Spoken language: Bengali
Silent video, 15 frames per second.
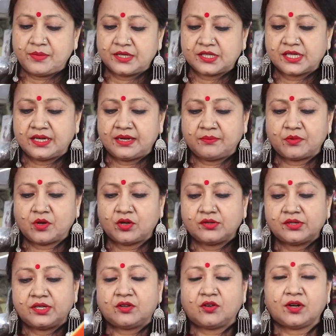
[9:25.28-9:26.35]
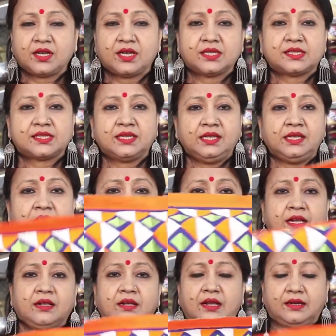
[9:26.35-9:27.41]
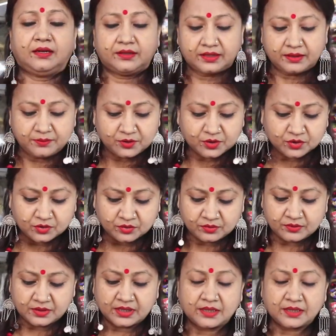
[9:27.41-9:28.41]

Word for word: মেশিন এমব্রয়ডারি করা আছে কালারটা ভীষণ